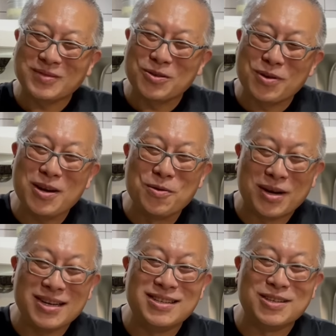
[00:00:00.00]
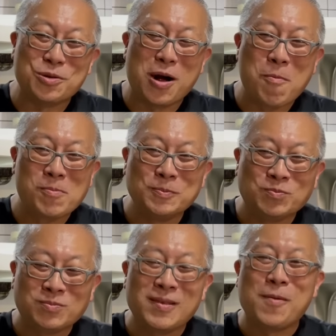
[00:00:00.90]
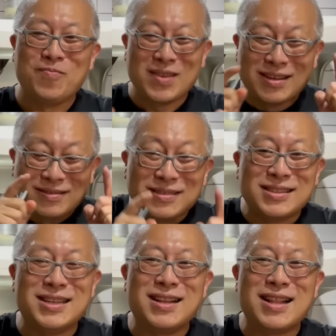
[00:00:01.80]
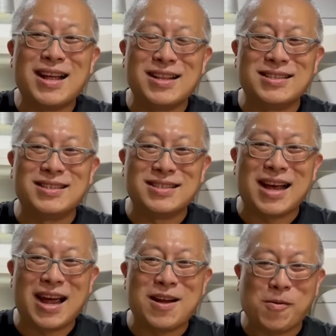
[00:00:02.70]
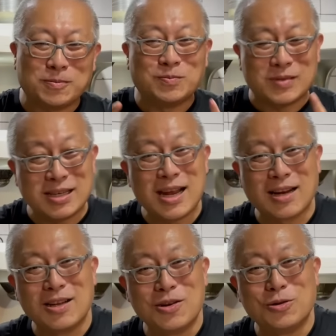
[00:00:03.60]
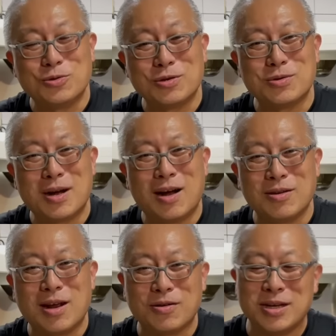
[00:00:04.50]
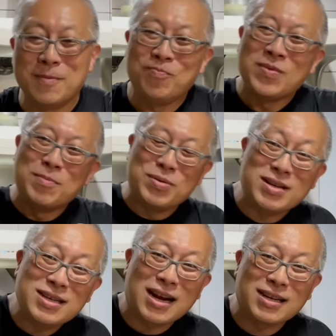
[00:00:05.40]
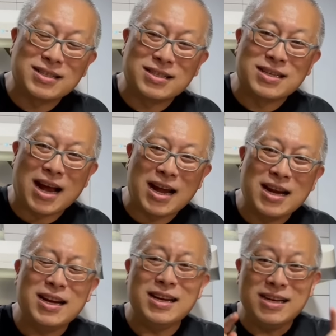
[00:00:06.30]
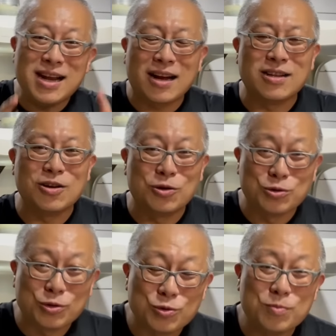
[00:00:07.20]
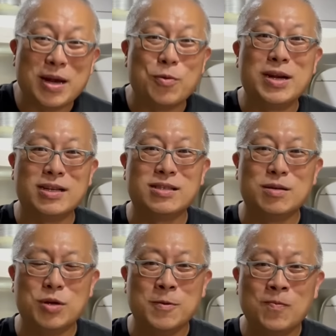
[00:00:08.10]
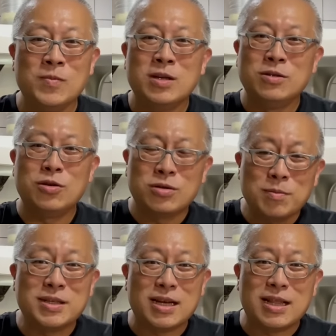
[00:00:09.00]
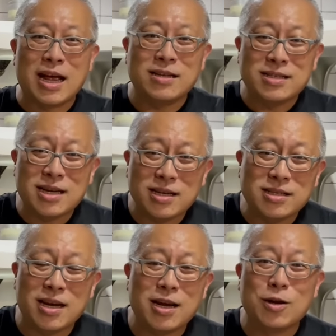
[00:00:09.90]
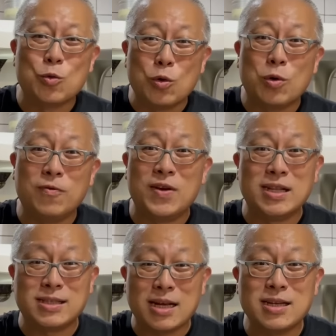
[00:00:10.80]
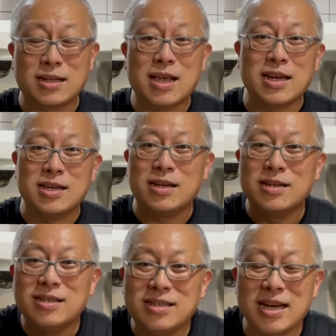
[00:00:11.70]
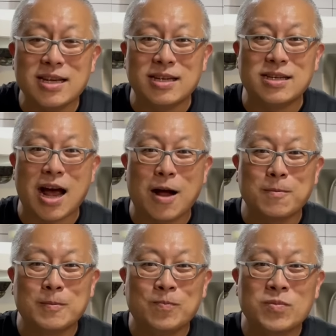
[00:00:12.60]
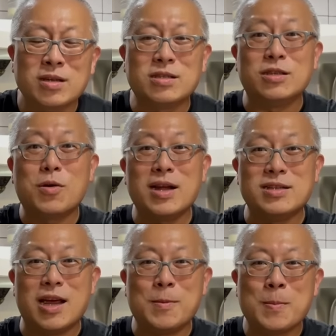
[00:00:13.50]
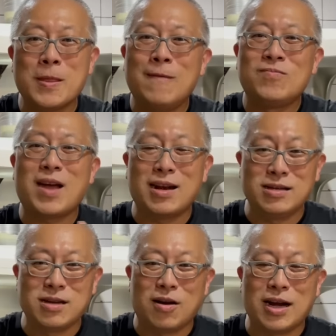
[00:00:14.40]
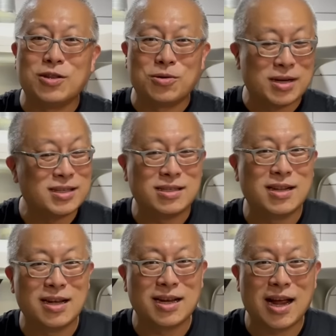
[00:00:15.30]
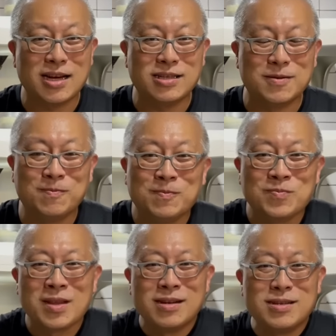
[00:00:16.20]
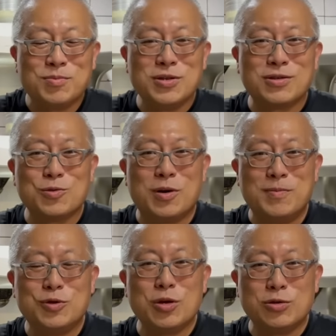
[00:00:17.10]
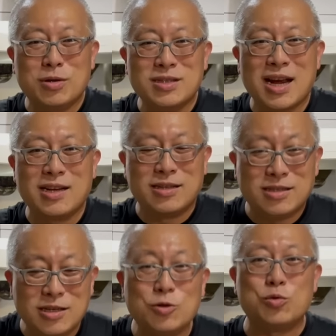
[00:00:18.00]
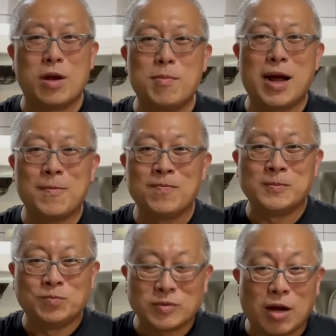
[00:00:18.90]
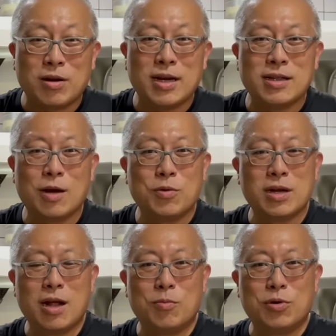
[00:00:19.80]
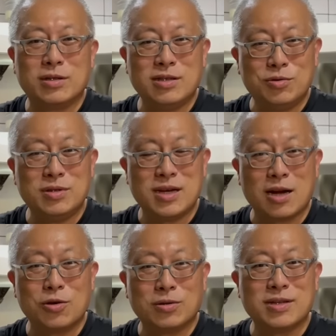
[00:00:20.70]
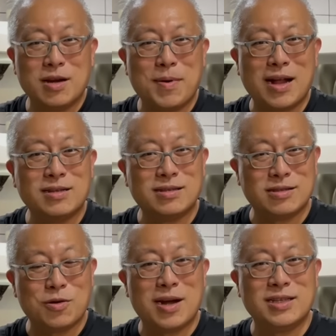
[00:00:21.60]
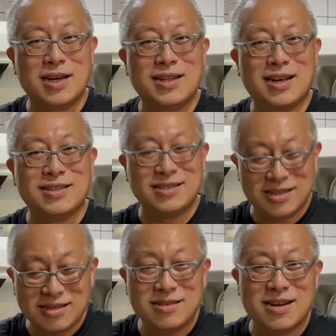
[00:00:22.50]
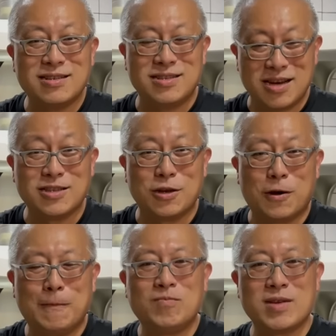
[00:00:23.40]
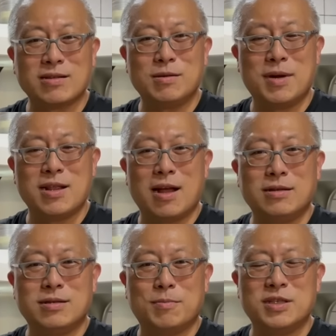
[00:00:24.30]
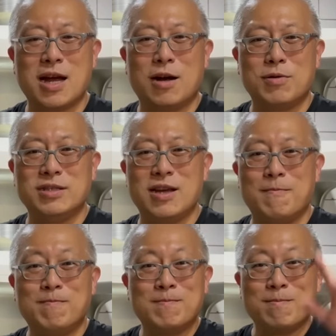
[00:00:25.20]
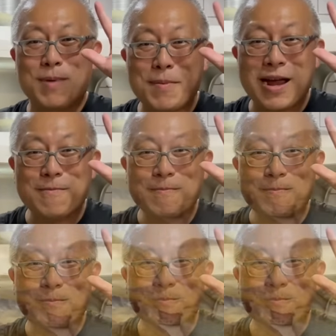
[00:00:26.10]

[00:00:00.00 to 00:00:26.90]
所以我一直说，简单的食材一样能够做出好料理，平价的食材一样能够做出美味的食品，就这么简单，切一切，裹裹粉，沾上蛋液，煎一下，十块钱，大人小孩都可以吃的很开心。这不就是我们眷村菜的精髓吗？好嘞，那我跟老婆继续享用这一盘十块钱的新煎茄子哦。张军漫谈，咱们下回见，拜拜。